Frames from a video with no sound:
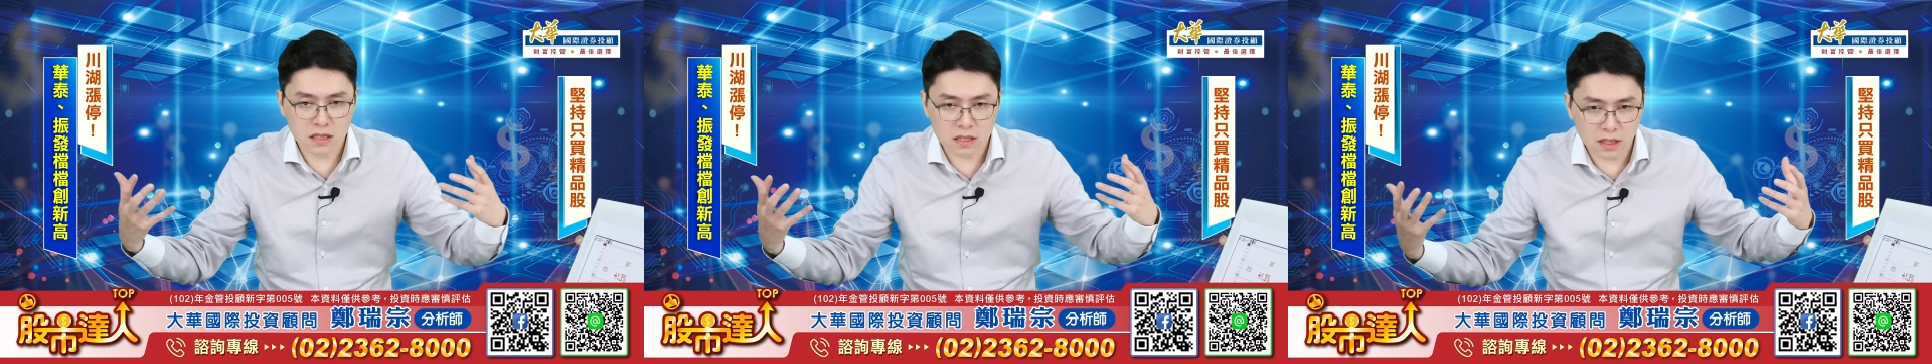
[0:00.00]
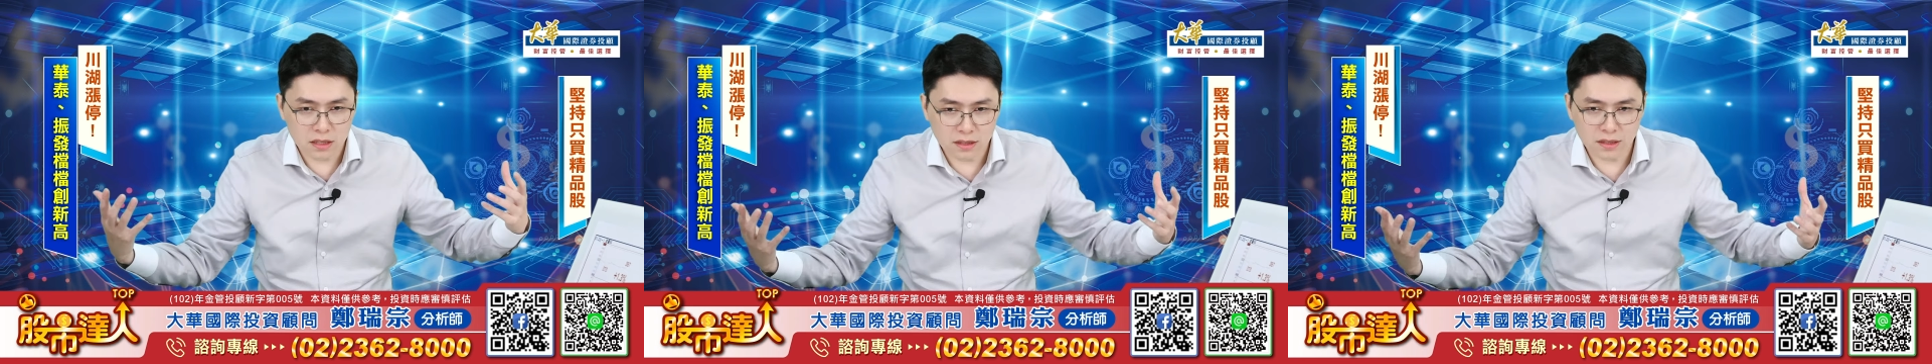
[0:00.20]

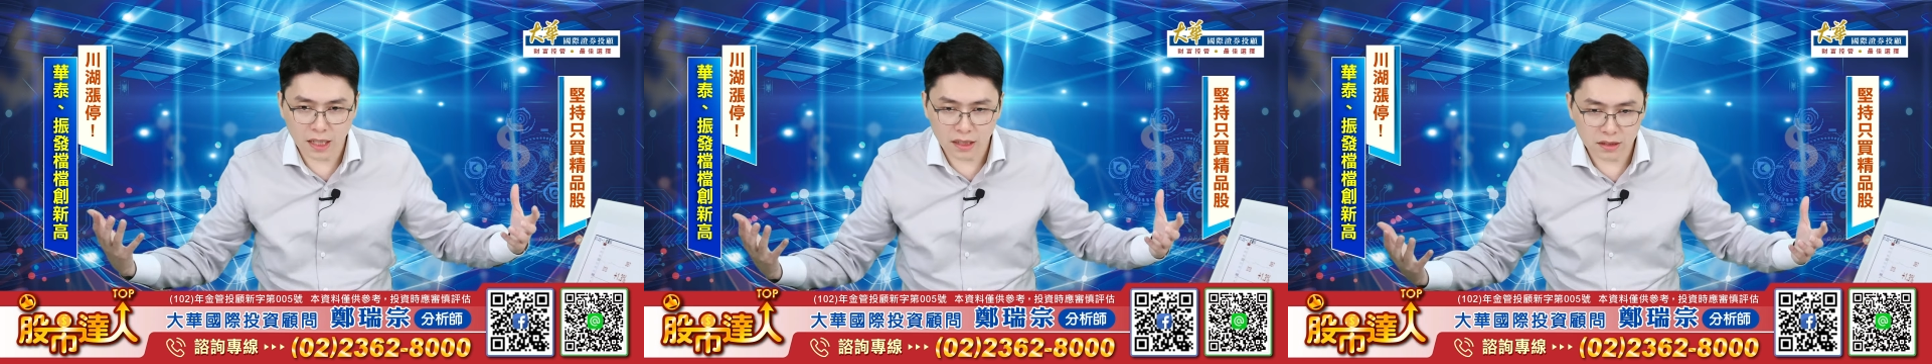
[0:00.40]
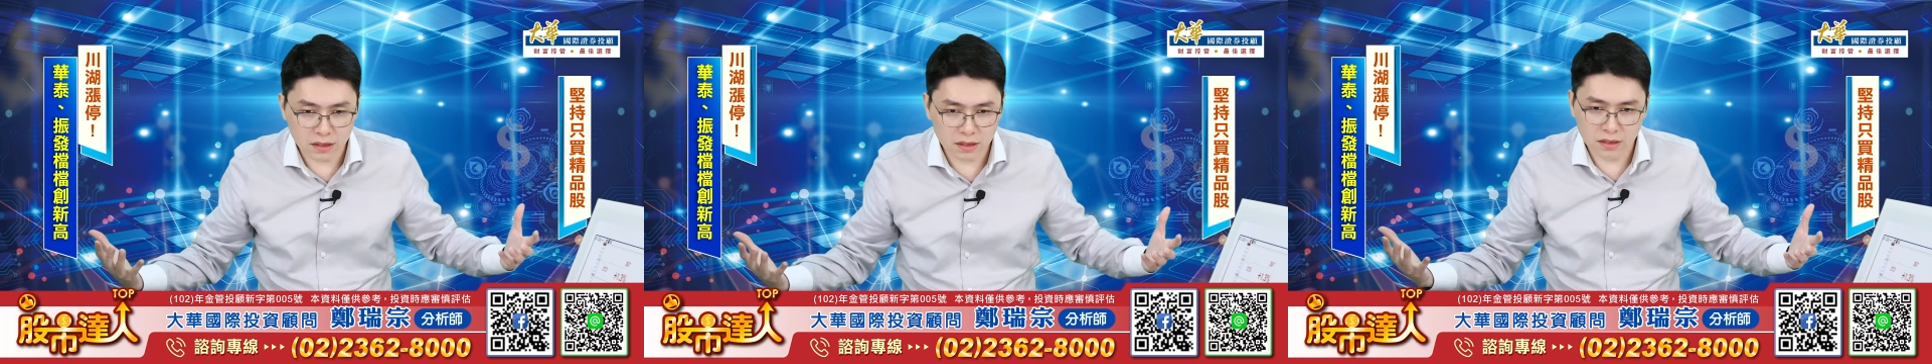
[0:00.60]
成
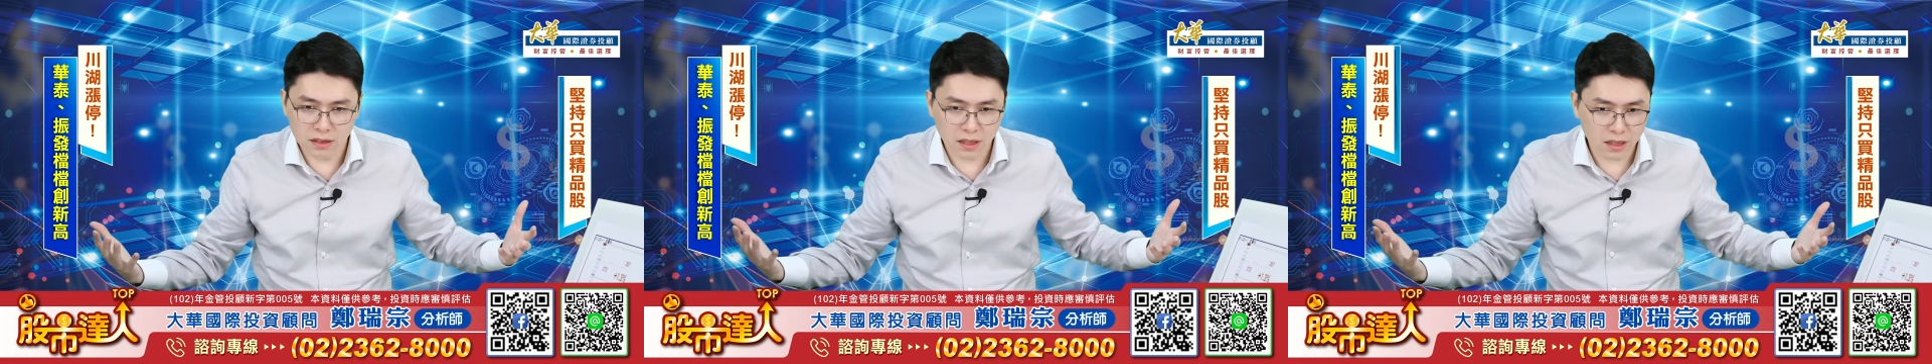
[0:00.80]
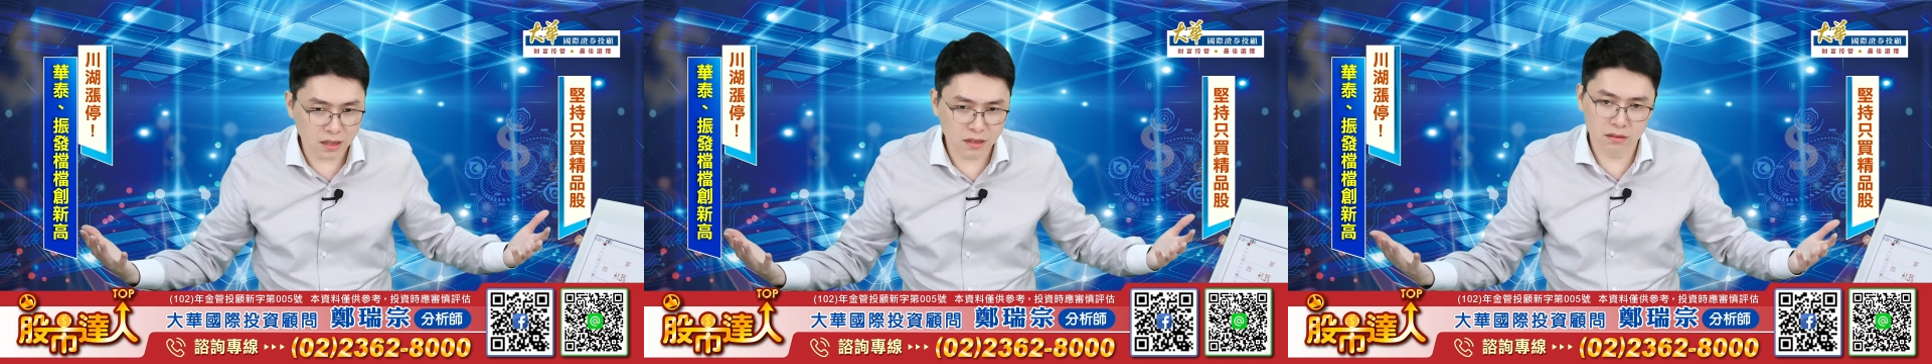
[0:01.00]
长的
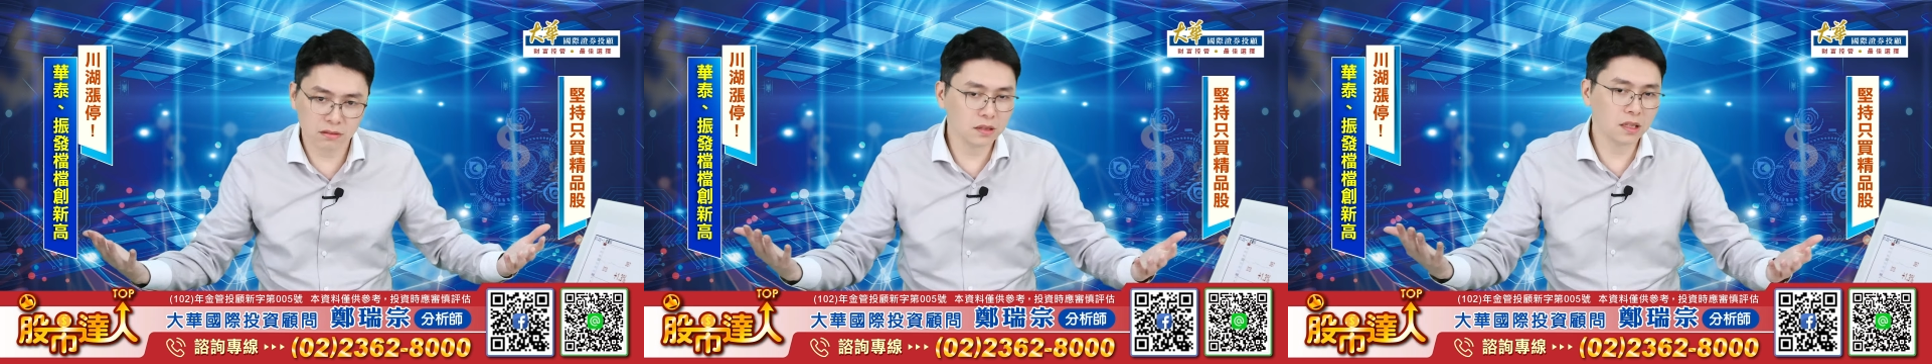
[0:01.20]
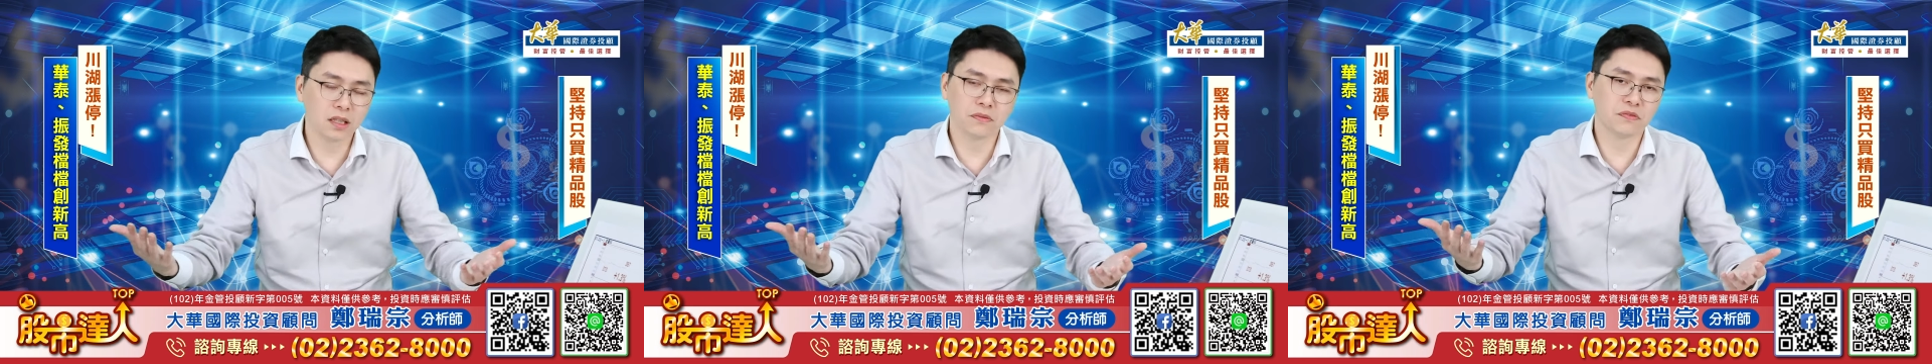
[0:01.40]
那个
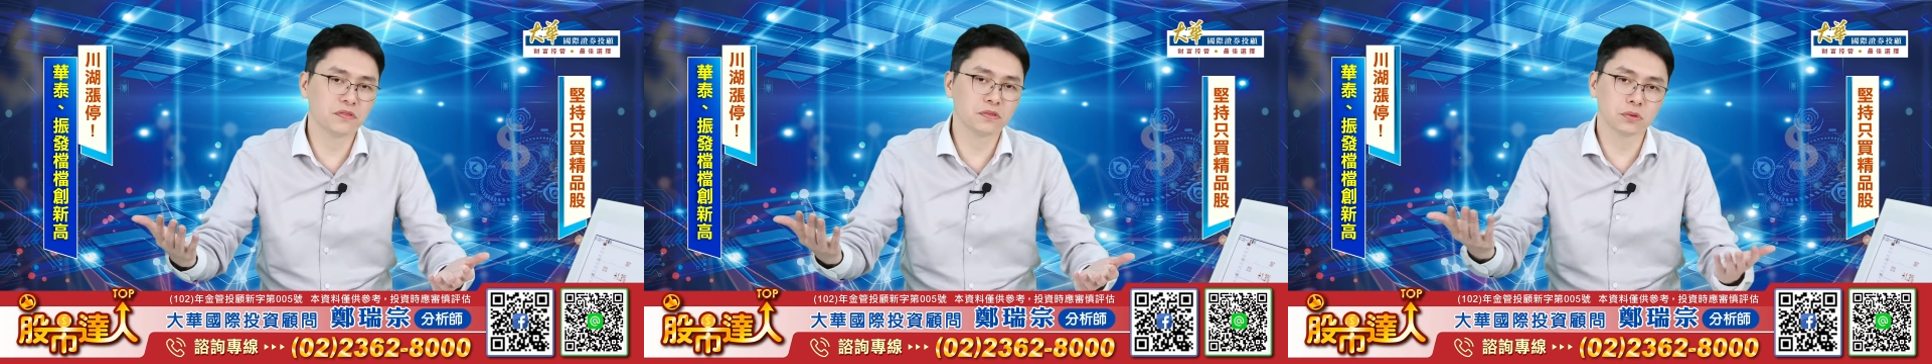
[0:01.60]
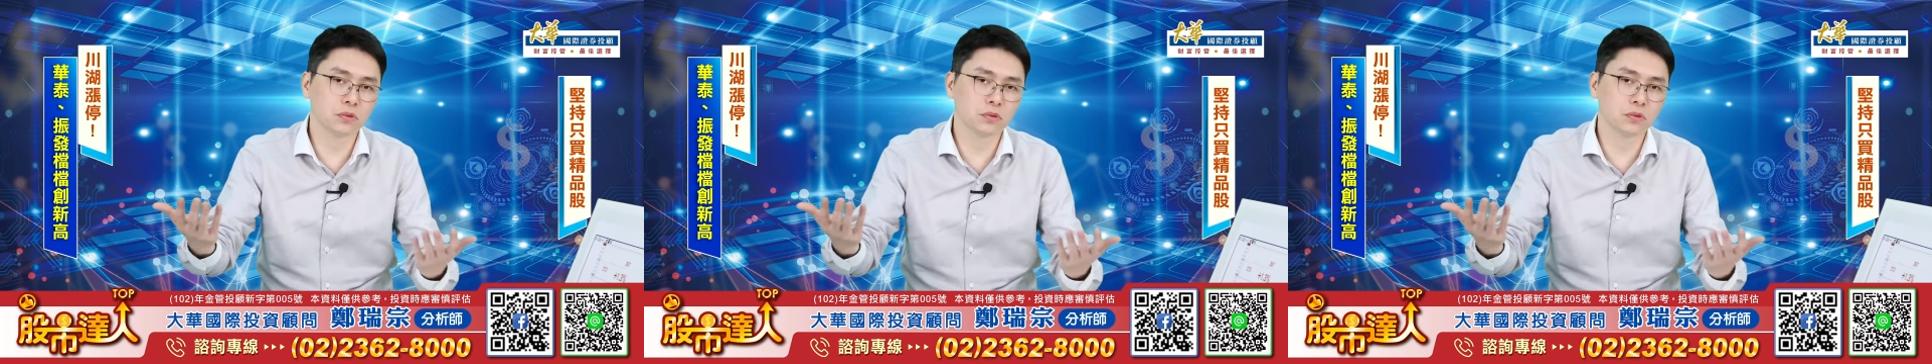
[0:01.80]
那个幅